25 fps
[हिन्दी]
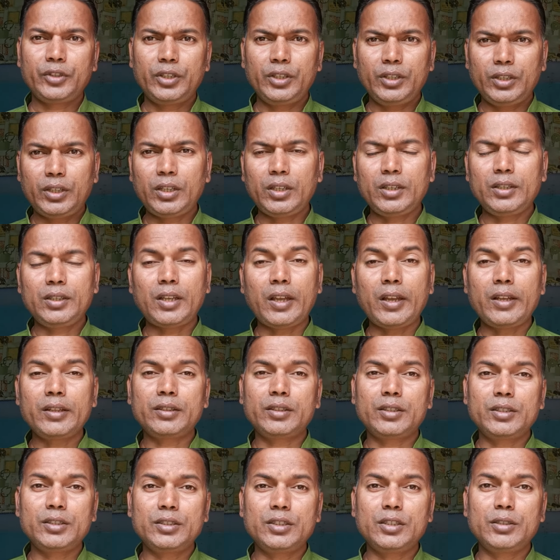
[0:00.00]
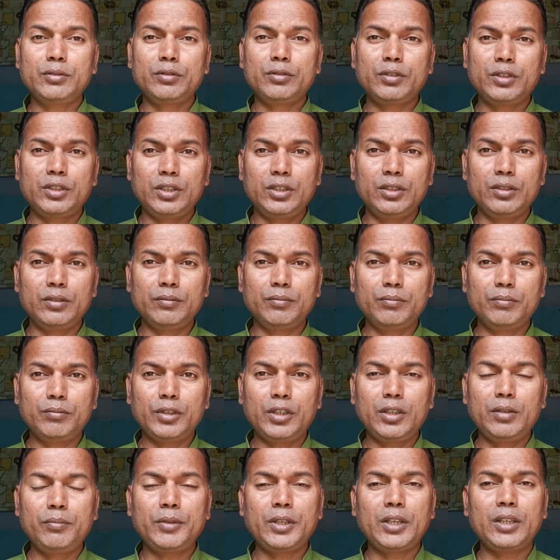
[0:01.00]
ठीक है याद कीजिए वो दिन
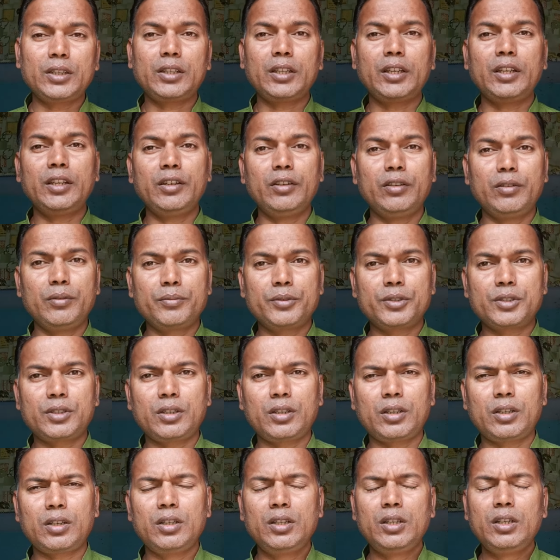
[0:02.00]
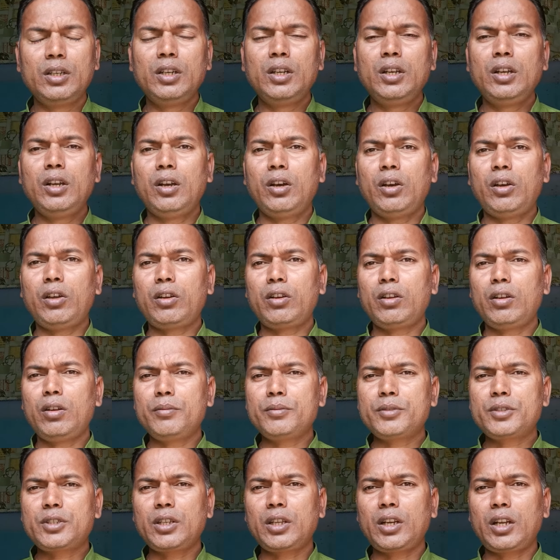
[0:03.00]
मई में आता है होमस्टर और
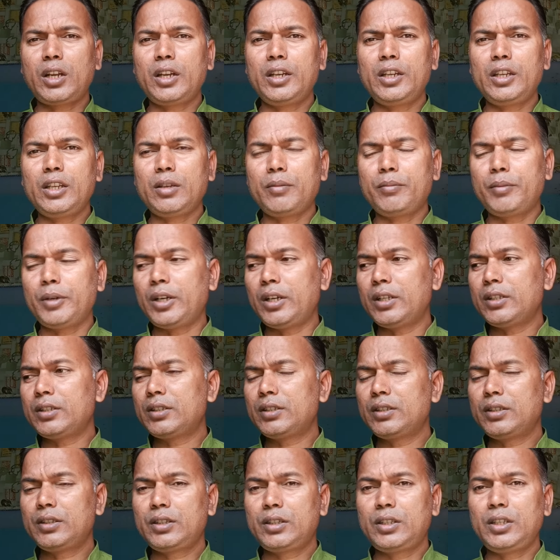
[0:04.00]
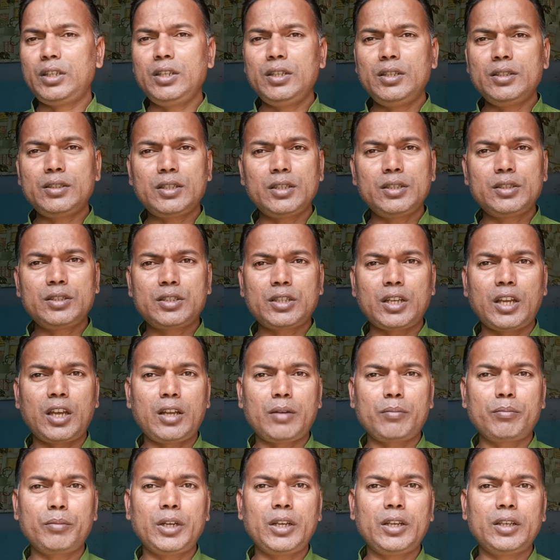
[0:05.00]
होमस्टर आने के बाद तीन से
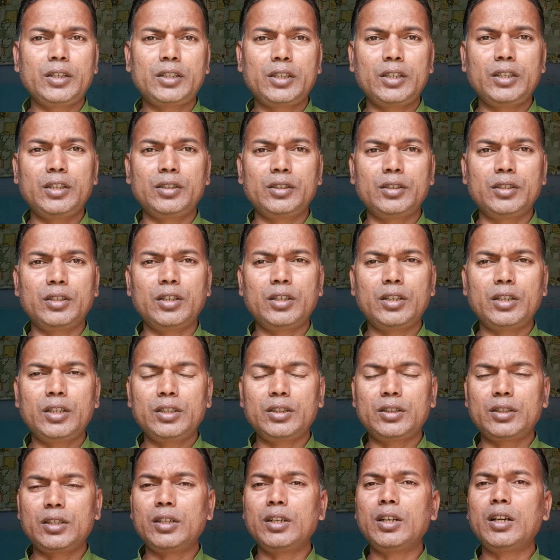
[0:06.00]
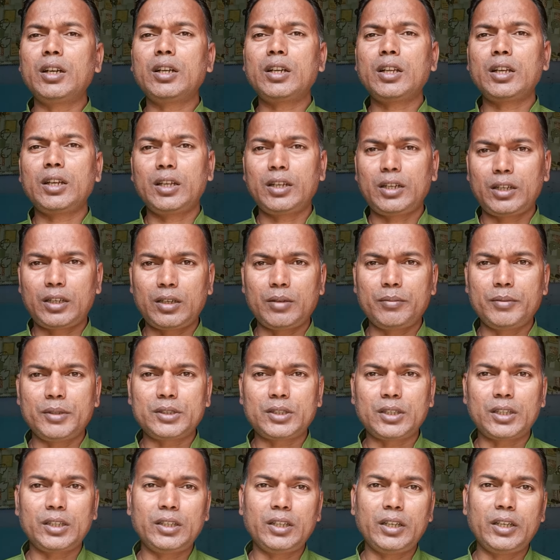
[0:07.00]
चार माह के अंदर इतना टहलका
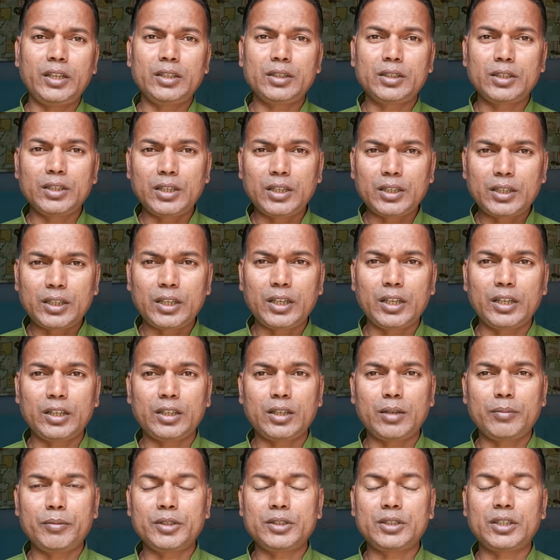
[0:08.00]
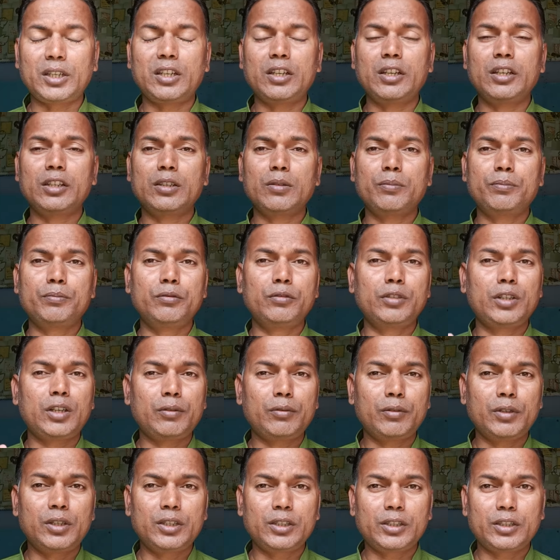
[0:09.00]
मचाया इतना टहलका मचाया कि पूरा
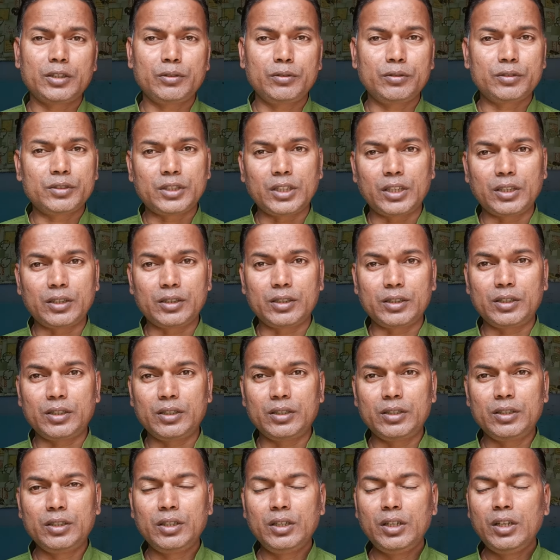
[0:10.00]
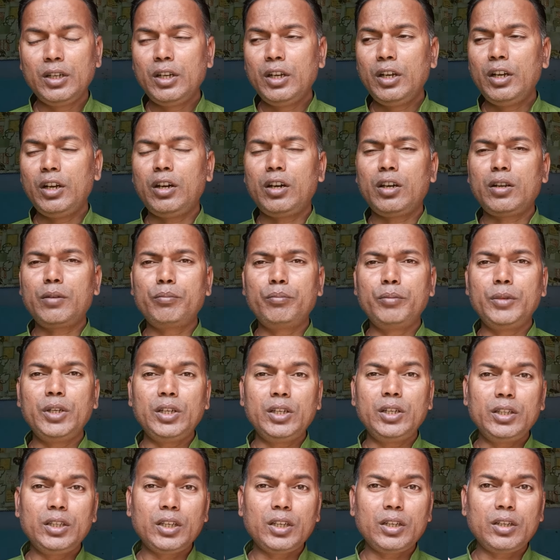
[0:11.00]
वर्ल्ड के लोग जान गए और
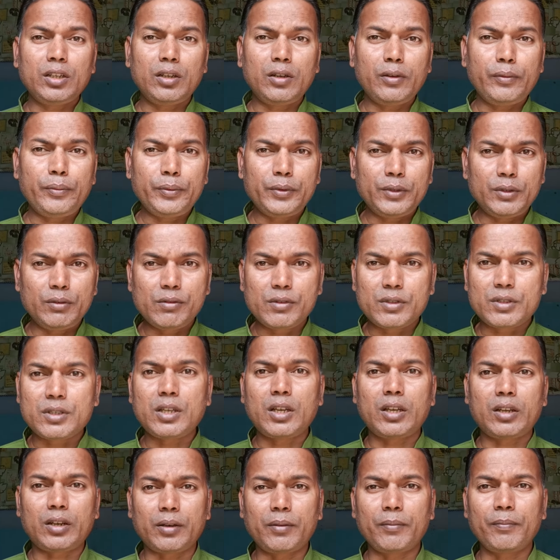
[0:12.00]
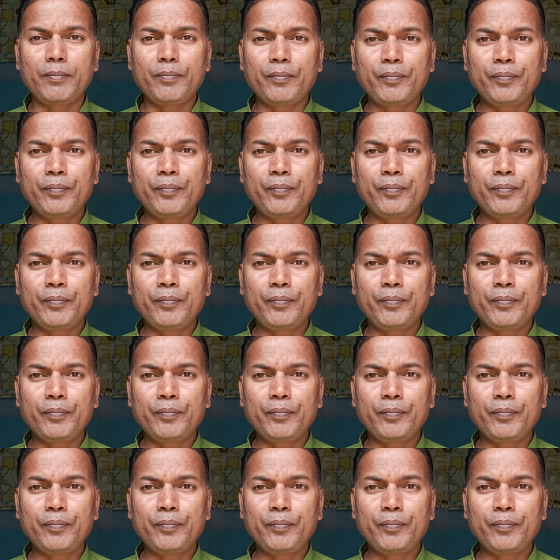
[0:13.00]
मिलियन ऑफ यूज़र